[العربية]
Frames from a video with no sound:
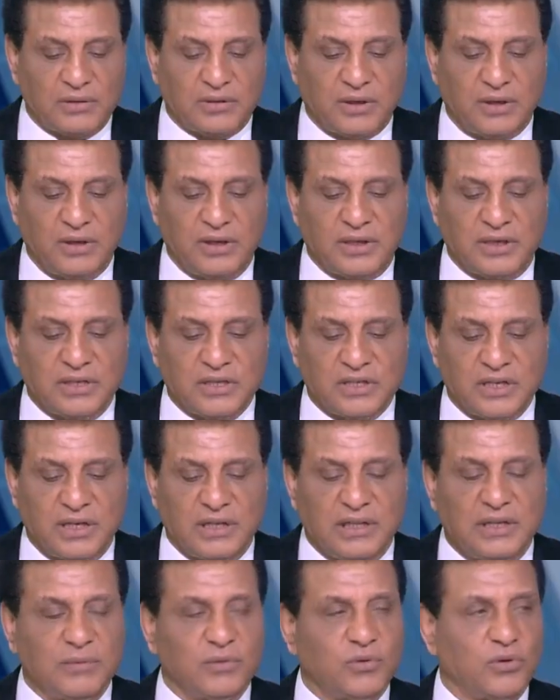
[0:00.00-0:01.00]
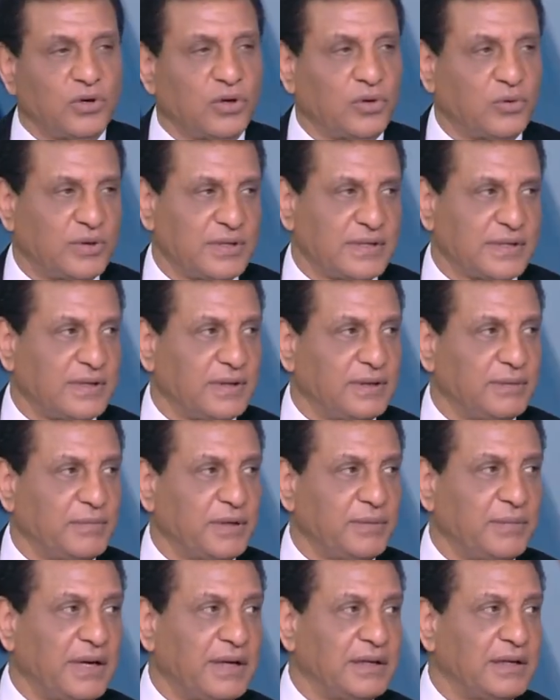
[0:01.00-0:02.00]
طلائع الجيش قدم كره كويسه
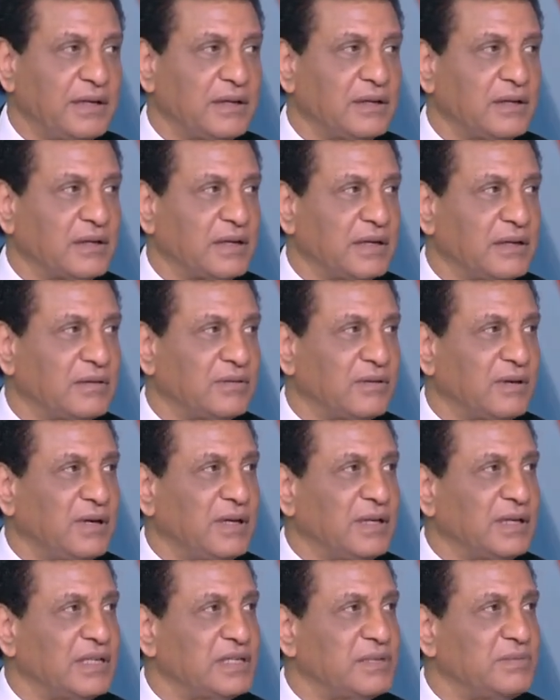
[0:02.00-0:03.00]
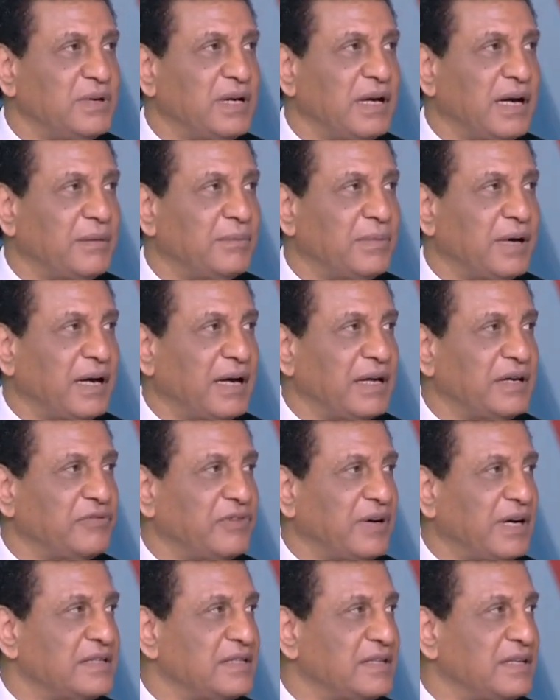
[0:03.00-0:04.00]
بمعنى ان كان طلائع الجيش بيلعب
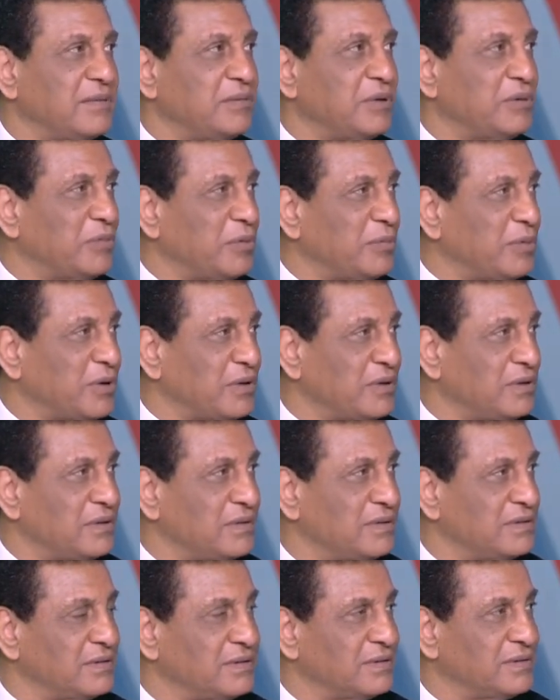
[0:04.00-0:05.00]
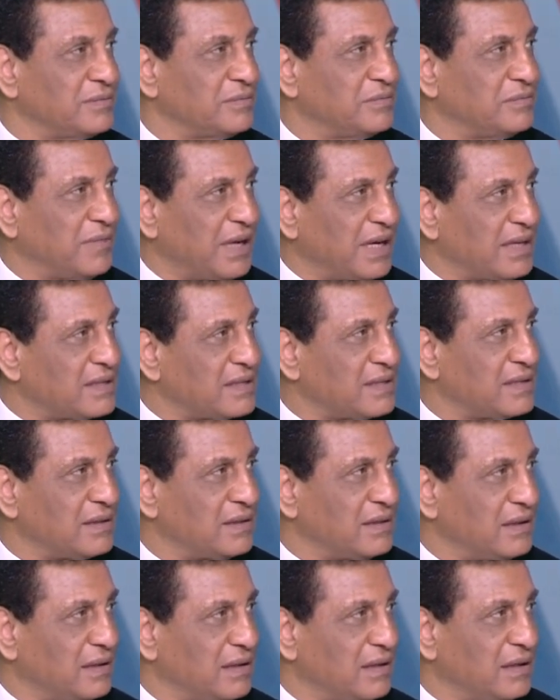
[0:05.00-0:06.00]
عارف عايز ايه من المباراه بعكس
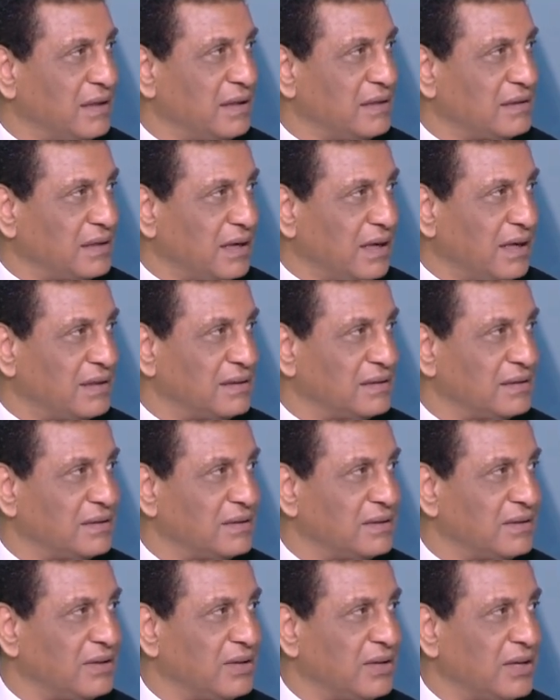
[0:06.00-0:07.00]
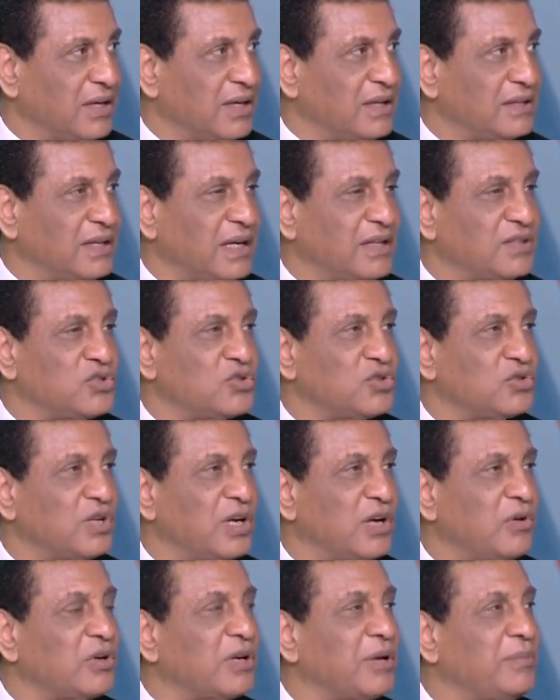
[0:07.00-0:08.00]
الاتحاد الاتحاد الشوط
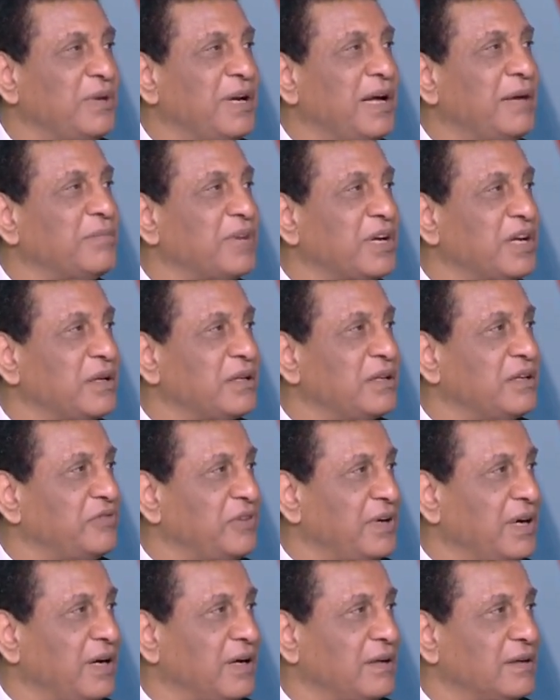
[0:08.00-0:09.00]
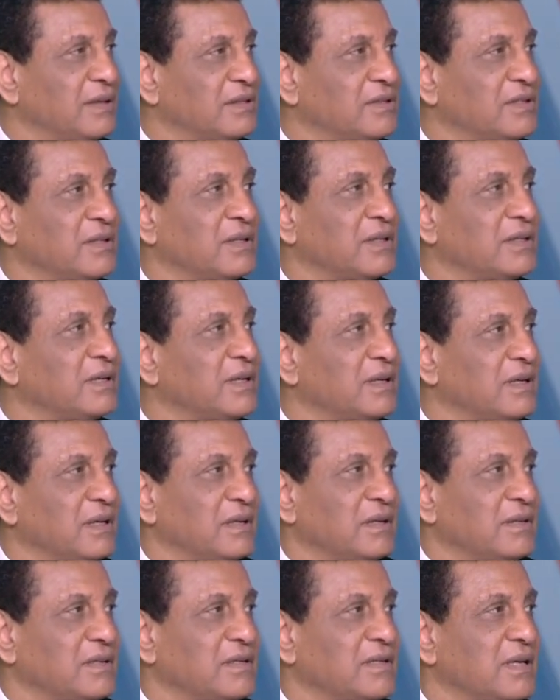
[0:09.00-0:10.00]
الاول كان بيلعب من غير دفاع عشان كده
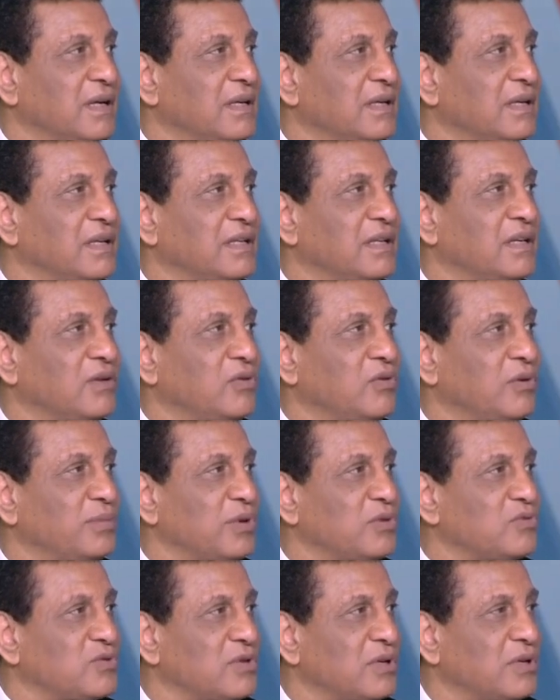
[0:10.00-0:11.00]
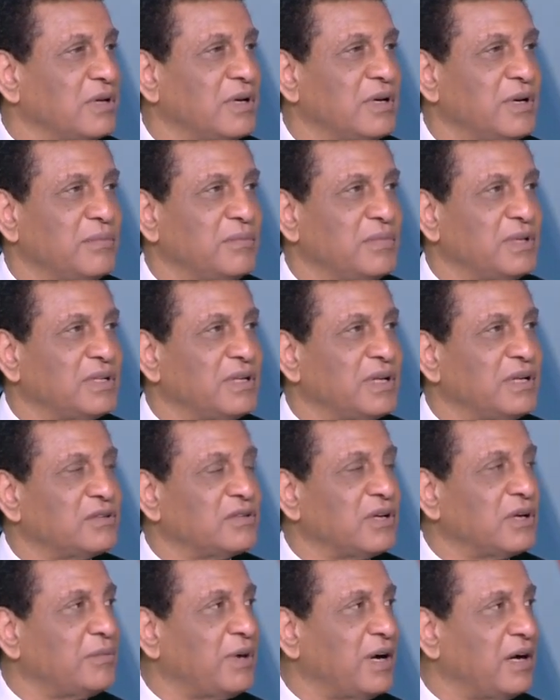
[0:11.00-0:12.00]
كان سهل جدا ان هو بيوصل من
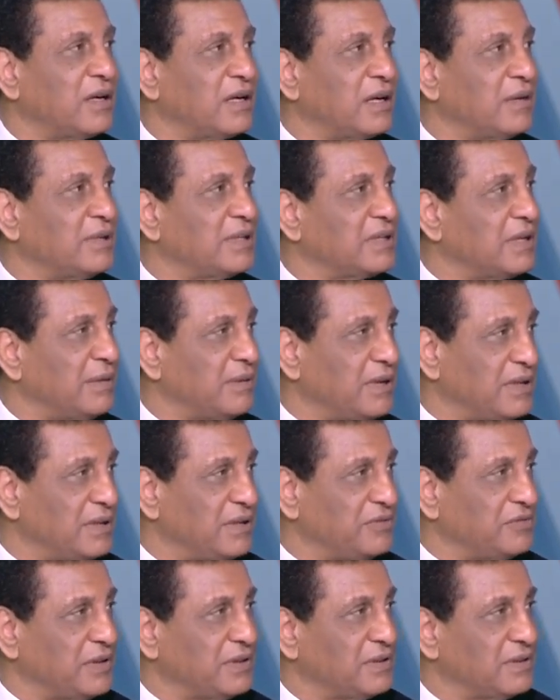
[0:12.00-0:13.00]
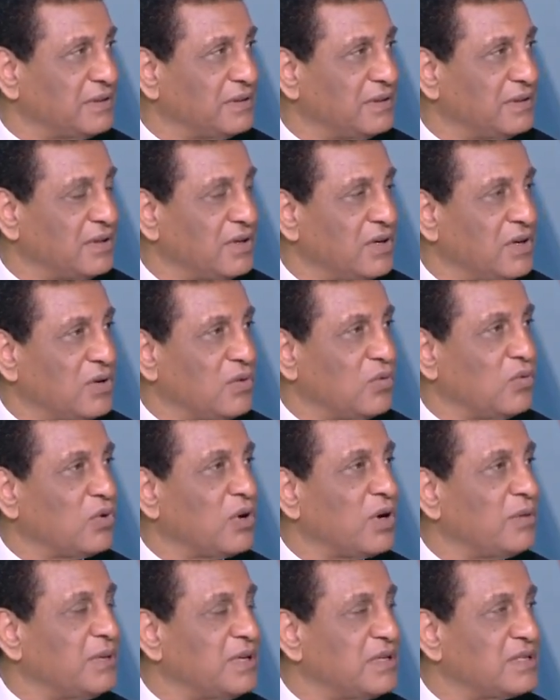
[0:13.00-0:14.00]
ثلاث اربع هجمات جاب هدفين
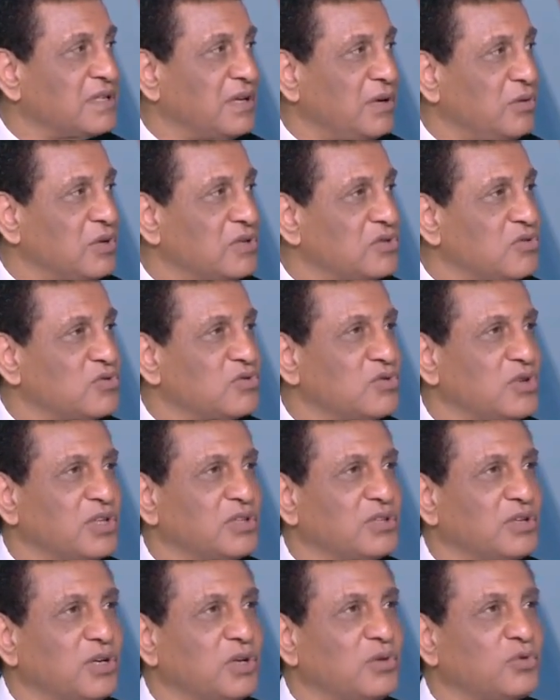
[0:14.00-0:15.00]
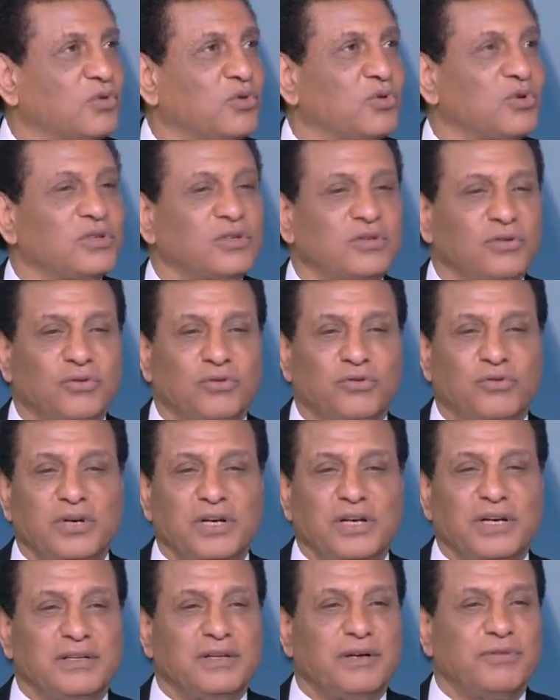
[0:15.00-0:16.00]
ورغم الاستحواذ والسيطره والكرات
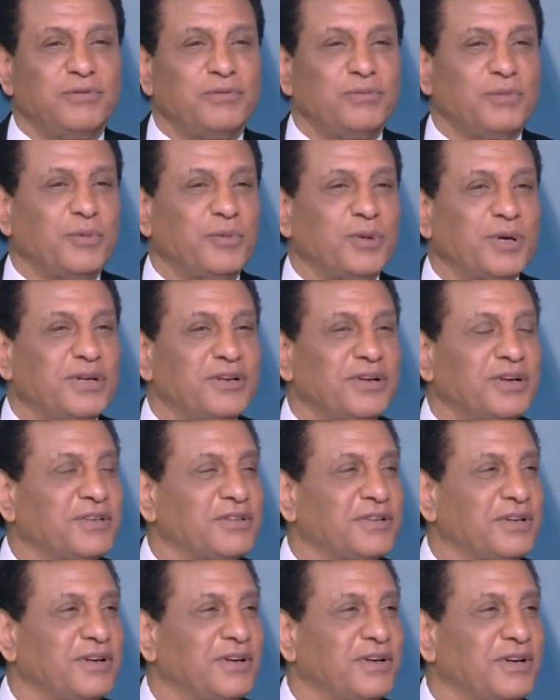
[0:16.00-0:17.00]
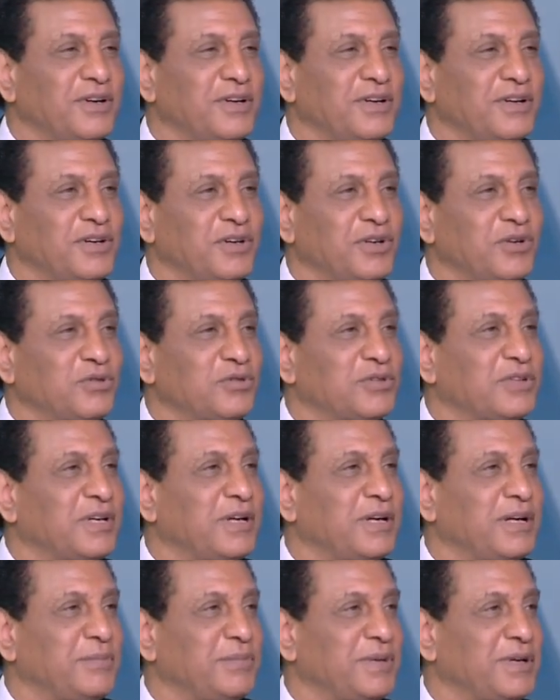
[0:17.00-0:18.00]
الركنيه ده في المباراه النهارده ريكورد
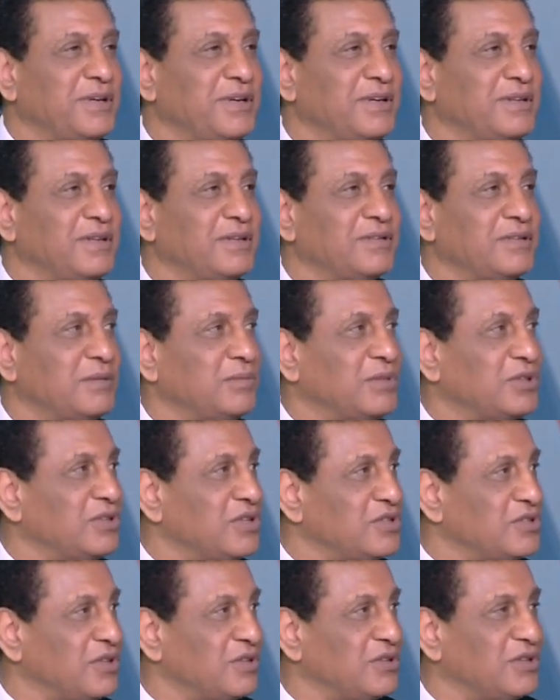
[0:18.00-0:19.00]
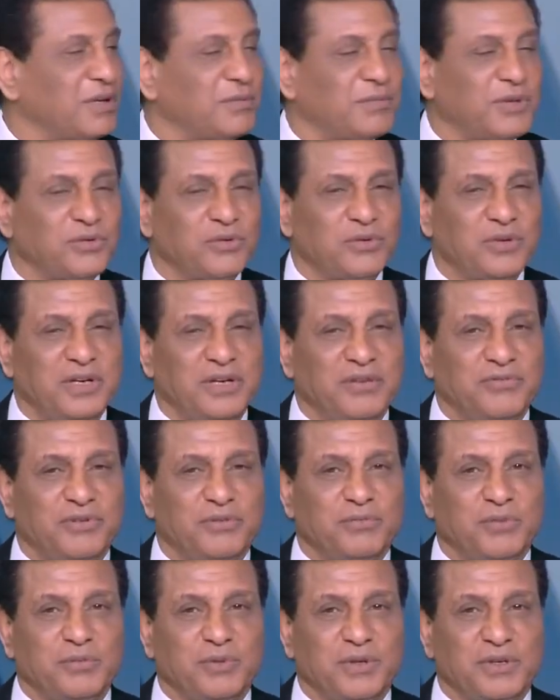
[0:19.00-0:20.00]
كبير جدا 18 آه. ضربه ركنيه في
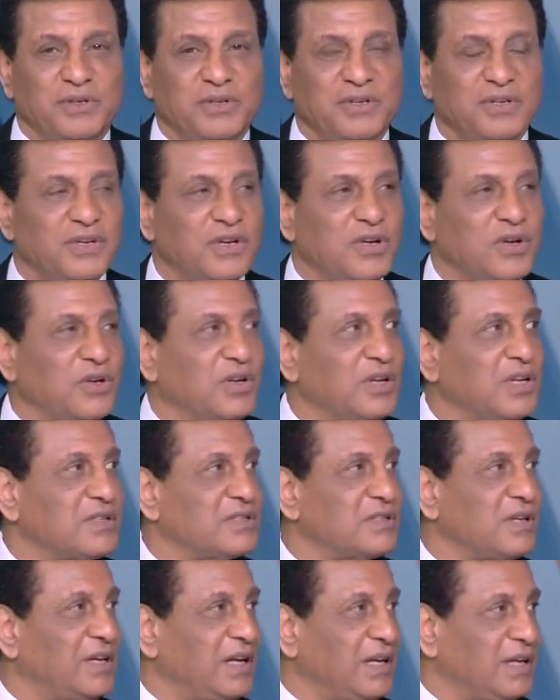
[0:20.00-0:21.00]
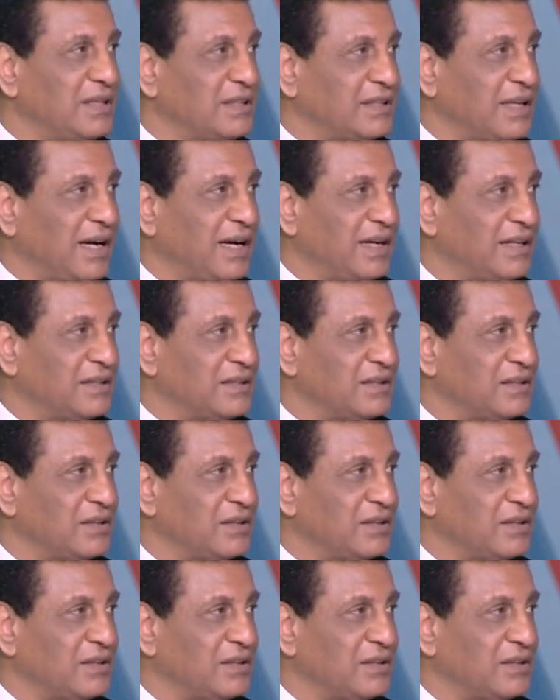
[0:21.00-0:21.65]
المباراه لصالح الاتحاد